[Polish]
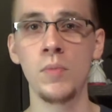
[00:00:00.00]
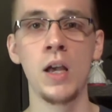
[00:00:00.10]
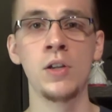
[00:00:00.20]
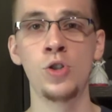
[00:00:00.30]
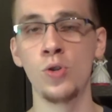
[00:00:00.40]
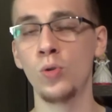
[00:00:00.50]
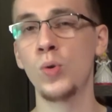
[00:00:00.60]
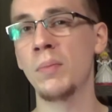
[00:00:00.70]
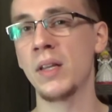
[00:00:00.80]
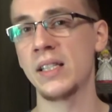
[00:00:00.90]
e,
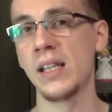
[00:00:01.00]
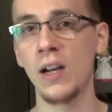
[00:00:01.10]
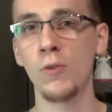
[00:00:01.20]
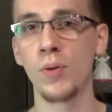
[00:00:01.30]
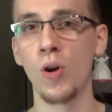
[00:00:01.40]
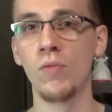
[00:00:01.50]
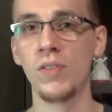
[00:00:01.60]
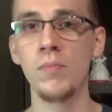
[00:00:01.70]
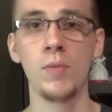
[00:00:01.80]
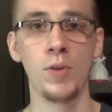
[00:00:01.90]
źródłem
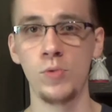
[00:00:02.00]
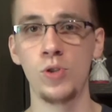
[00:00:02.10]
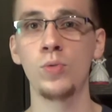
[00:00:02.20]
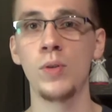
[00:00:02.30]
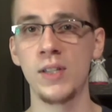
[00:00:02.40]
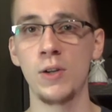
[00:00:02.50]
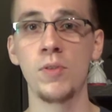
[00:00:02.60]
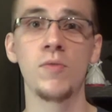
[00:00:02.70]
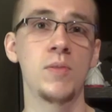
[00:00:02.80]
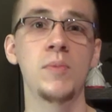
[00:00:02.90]
zarobkowym, moim źródłem
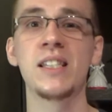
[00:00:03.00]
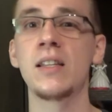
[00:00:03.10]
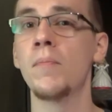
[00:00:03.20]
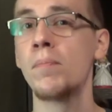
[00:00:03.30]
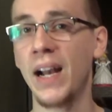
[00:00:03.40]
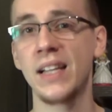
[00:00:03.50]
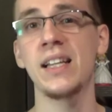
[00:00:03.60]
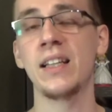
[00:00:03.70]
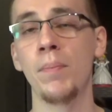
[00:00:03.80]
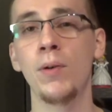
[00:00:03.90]
zarobkowym jest
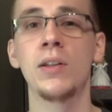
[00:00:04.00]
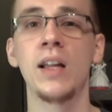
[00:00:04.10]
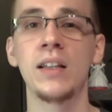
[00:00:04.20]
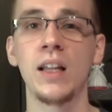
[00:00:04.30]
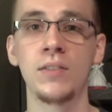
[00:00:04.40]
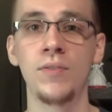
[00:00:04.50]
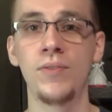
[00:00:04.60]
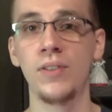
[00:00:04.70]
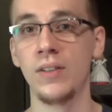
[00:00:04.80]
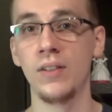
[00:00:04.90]
praca na pełen etat
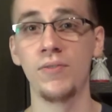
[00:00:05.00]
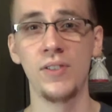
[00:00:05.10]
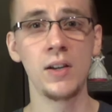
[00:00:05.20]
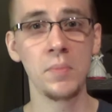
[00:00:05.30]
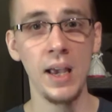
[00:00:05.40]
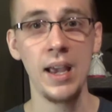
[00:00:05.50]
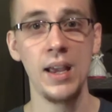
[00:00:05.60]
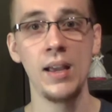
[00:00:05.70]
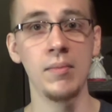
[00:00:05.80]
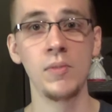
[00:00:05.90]
w firmie
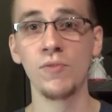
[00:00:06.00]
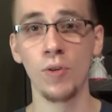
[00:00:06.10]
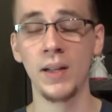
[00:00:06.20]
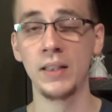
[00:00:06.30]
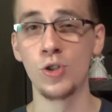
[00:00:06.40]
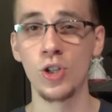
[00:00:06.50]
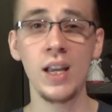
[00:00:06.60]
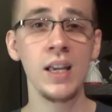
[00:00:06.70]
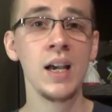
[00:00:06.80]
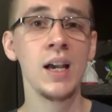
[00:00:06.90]

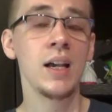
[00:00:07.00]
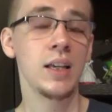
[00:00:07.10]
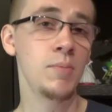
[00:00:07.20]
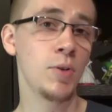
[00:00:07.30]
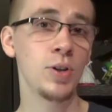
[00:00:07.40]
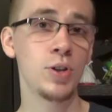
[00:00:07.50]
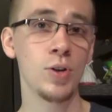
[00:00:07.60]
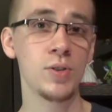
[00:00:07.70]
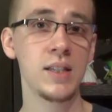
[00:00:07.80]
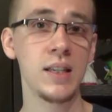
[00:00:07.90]
informatycznej. I moi
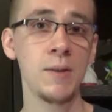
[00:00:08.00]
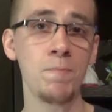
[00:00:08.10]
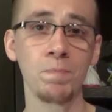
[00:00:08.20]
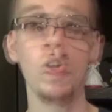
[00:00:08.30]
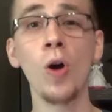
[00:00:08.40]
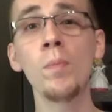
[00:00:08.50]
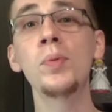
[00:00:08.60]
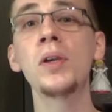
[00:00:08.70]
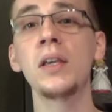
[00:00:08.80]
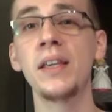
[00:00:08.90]
drodzy,
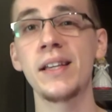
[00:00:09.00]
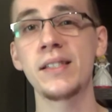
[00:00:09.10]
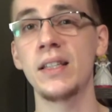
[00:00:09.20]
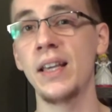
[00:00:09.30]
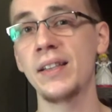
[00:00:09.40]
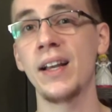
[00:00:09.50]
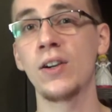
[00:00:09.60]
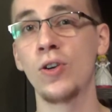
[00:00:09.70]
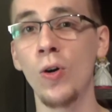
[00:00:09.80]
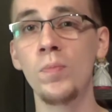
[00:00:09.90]
hobby jest jednak
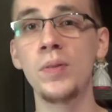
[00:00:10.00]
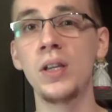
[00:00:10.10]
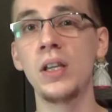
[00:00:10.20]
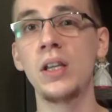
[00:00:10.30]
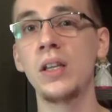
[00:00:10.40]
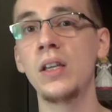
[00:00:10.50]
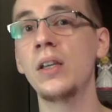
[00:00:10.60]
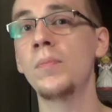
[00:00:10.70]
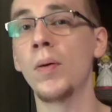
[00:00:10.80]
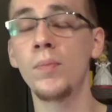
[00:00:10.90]
hobby
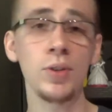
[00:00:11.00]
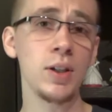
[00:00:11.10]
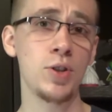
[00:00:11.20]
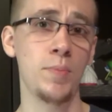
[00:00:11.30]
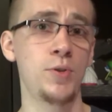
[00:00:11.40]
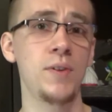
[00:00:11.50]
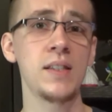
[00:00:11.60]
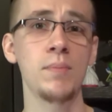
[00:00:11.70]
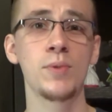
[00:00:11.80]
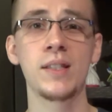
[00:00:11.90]
i pomimo tego, że
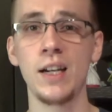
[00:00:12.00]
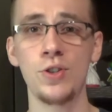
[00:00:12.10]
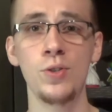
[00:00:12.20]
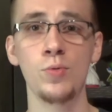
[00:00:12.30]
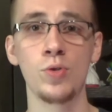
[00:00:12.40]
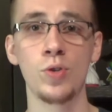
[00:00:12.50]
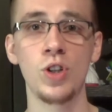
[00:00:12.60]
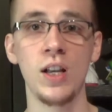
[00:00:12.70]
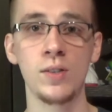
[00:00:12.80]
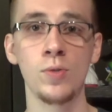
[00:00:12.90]
poświęcam mu strasznie dużo
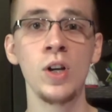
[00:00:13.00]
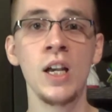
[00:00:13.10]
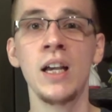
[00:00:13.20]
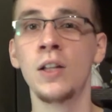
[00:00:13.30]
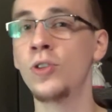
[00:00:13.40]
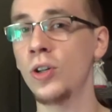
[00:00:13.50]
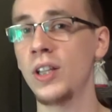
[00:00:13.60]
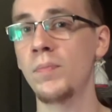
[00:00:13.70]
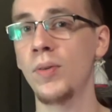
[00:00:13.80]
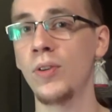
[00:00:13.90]
czasu, do
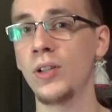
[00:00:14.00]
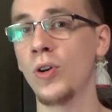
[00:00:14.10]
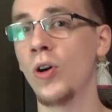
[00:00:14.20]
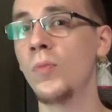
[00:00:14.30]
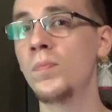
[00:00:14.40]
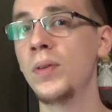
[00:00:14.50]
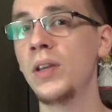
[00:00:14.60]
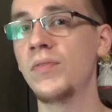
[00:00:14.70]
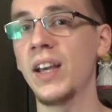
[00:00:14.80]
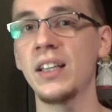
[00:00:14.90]
tej pory to
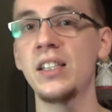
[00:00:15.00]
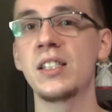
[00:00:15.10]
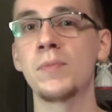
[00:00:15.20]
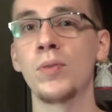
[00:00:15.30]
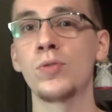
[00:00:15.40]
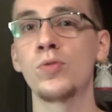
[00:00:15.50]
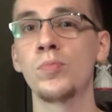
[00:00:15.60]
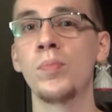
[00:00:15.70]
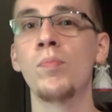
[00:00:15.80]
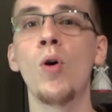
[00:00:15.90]
hobby w jakiś sposób
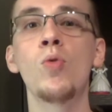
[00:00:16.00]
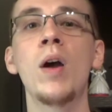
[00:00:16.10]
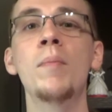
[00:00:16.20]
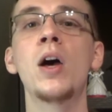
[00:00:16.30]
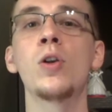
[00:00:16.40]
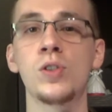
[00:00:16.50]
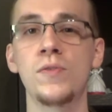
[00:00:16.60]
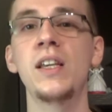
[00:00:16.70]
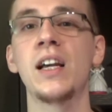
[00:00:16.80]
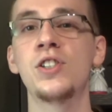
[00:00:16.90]
mogłem
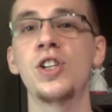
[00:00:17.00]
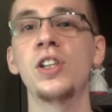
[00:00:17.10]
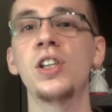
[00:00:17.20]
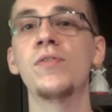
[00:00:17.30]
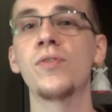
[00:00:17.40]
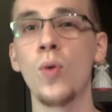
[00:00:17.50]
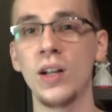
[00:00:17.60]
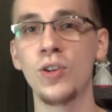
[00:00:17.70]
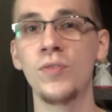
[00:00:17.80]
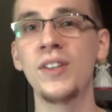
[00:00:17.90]
rozwijać dzięki
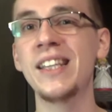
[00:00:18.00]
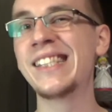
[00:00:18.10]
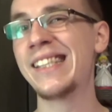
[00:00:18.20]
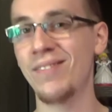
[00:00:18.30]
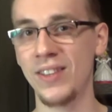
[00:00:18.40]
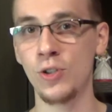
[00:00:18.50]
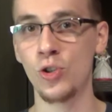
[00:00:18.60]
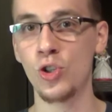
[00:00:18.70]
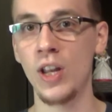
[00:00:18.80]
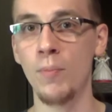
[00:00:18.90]
wkładowi
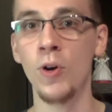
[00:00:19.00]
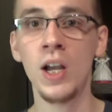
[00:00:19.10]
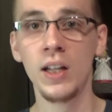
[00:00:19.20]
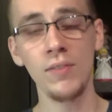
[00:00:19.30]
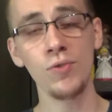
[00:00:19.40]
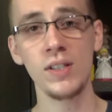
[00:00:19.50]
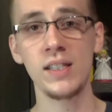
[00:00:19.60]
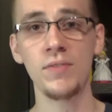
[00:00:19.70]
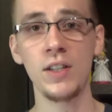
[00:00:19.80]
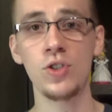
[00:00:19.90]
zewnętrznemu. Ten wkład
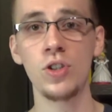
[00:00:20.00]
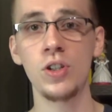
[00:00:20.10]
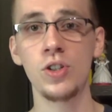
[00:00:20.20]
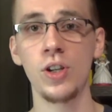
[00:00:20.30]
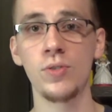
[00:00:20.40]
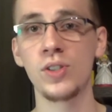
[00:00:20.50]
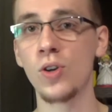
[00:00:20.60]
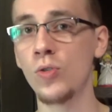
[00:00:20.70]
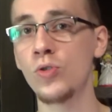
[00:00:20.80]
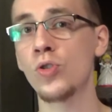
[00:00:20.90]
zewnętrzny się
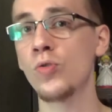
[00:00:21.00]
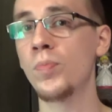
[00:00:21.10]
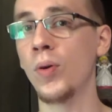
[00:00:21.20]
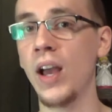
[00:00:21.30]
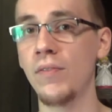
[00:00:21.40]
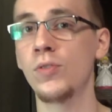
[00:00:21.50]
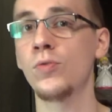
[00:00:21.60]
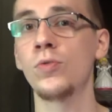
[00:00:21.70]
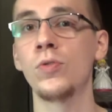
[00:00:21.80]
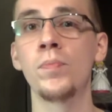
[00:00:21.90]
skończył,
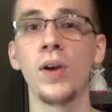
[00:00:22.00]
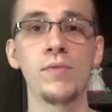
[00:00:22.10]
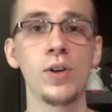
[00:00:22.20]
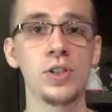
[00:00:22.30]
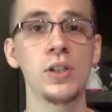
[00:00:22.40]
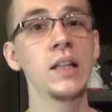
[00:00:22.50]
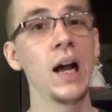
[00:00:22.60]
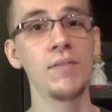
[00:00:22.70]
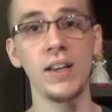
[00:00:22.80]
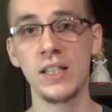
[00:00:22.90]
pojawił, pojawiła się
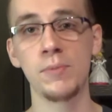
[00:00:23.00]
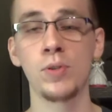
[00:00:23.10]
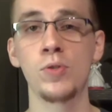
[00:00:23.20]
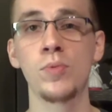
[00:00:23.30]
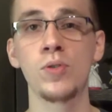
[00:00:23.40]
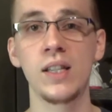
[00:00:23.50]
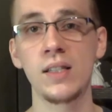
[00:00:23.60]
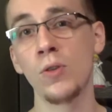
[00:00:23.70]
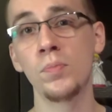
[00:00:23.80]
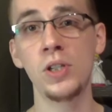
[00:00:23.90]
idea, w jaki sposób go
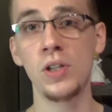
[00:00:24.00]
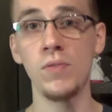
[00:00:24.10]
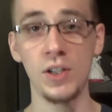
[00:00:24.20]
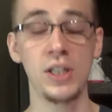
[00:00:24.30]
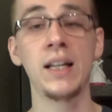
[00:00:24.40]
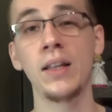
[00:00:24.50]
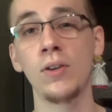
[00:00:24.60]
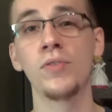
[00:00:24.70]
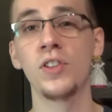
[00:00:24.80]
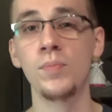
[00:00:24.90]
zastąpić i właśnie
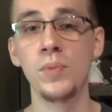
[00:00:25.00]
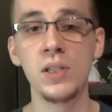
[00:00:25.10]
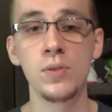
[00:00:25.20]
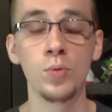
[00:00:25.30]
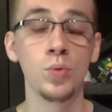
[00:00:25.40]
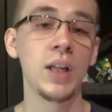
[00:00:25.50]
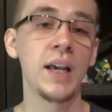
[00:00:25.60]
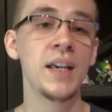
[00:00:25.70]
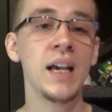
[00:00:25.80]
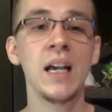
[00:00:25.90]
dlatego w tym miejscu
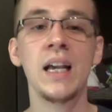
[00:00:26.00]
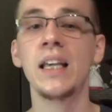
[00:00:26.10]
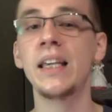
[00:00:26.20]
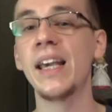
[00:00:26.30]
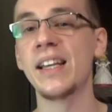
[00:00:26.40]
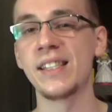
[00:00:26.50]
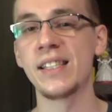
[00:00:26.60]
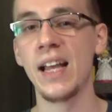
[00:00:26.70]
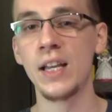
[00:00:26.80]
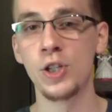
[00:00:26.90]
tutaj
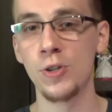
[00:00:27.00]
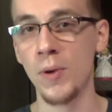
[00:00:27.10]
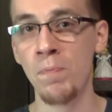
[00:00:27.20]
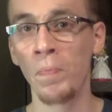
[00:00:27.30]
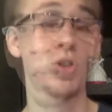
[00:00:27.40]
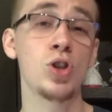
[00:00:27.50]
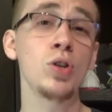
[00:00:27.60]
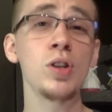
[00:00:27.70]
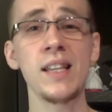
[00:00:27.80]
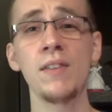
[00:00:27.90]
jesteśmy. Co
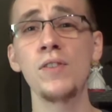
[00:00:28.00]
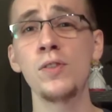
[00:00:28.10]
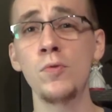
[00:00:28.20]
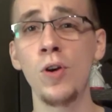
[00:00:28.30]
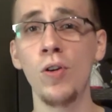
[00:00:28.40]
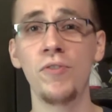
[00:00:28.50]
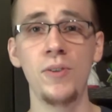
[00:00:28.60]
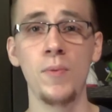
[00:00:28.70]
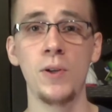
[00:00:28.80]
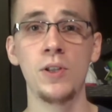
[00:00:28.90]
do serwisu Coffee,
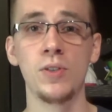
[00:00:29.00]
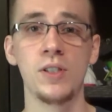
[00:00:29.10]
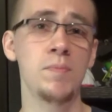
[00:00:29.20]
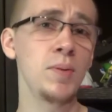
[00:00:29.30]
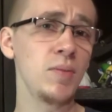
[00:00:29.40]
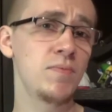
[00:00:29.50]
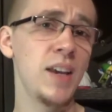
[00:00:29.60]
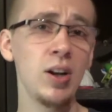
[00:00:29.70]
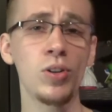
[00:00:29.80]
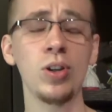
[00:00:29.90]
moi drodzy, bo
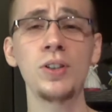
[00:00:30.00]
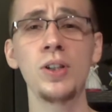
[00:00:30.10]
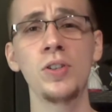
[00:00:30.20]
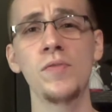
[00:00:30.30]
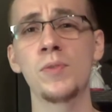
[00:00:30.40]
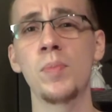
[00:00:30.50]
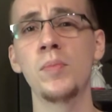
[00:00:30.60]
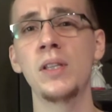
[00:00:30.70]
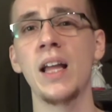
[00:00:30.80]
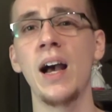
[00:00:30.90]
wielokrotnie o nim
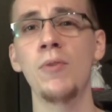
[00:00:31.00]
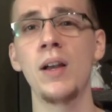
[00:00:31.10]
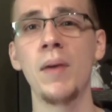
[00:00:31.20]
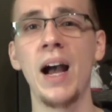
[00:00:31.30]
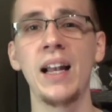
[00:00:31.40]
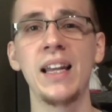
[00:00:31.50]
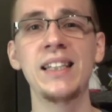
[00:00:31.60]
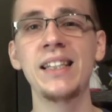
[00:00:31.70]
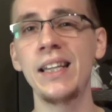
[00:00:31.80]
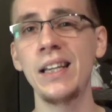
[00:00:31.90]
wspominałem, ale
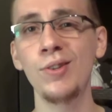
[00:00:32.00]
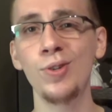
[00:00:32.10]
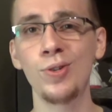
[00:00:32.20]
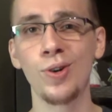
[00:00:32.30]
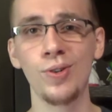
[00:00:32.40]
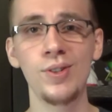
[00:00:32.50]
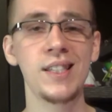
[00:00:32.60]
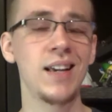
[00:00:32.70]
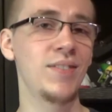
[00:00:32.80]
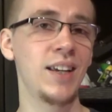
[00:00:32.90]
nie do
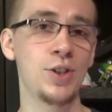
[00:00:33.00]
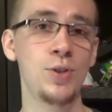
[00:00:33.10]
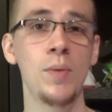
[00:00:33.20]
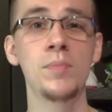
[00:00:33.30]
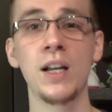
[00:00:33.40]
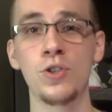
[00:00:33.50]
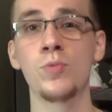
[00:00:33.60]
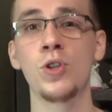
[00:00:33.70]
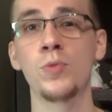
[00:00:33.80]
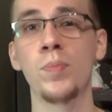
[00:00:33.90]
końca wyjaśniłem na czym
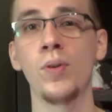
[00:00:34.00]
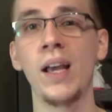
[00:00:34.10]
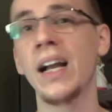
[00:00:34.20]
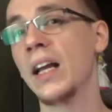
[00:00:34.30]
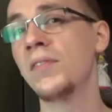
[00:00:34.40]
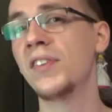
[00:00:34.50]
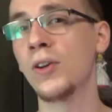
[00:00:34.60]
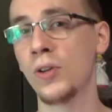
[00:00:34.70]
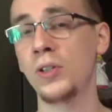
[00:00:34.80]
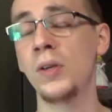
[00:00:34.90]
rzecz polega i
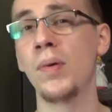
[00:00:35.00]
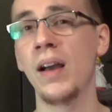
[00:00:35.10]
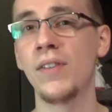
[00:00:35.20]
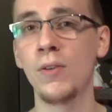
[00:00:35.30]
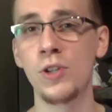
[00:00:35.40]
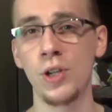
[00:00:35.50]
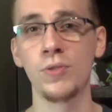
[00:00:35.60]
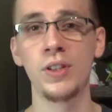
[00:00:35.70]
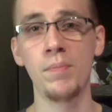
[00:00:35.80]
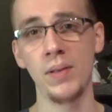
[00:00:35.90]
wielokrotnie pojawiały
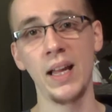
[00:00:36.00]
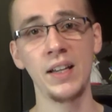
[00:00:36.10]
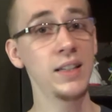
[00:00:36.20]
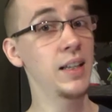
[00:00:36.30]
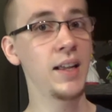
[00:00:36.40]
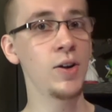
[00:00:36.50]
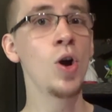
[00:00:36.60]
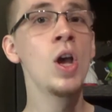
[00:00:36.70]
się te pytania, dlatego